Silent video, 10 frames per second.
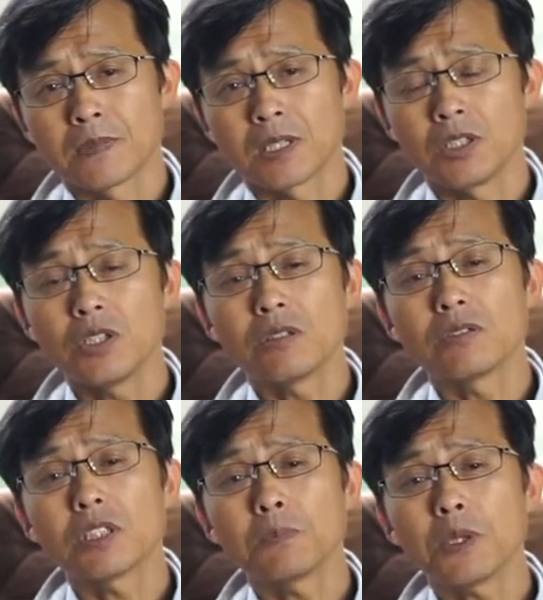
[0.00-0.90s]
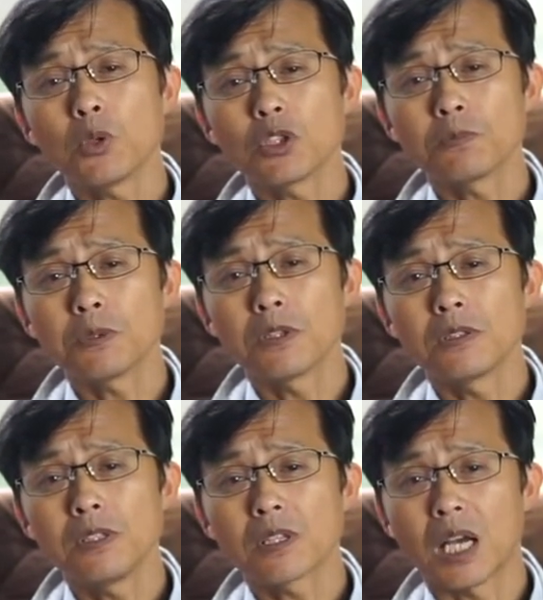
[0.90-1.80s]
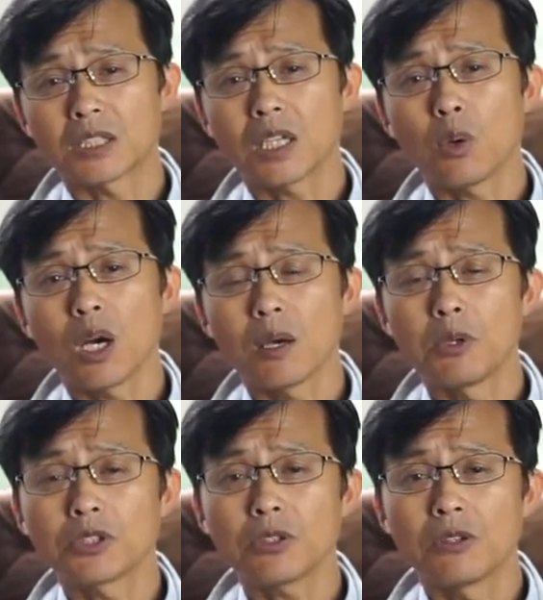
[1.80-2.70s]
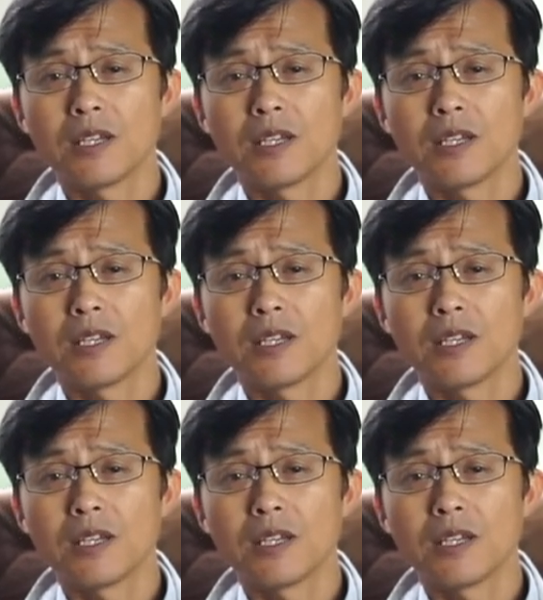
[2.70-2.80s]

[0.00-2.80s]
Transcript: 그는 시편 50편을 가사화하면서